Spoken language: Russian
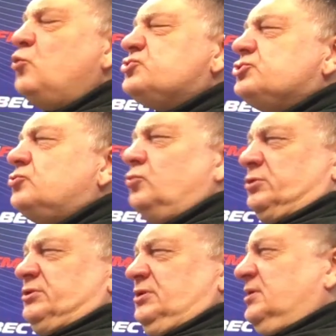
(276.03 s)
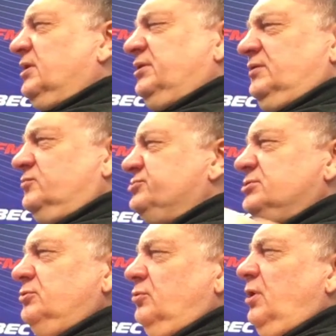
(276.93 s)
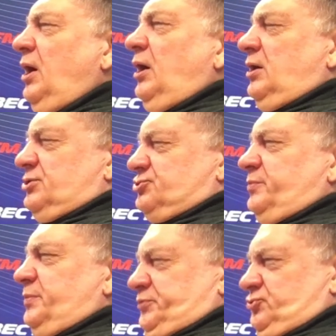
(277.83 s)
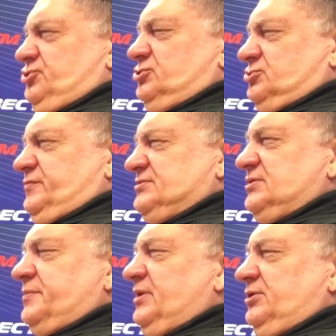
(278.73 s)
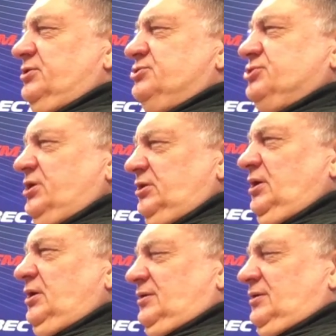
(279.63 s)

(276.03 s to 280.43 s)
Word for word: Очень коротко, как я его делаю, чтобы получился у вас нормальный чай.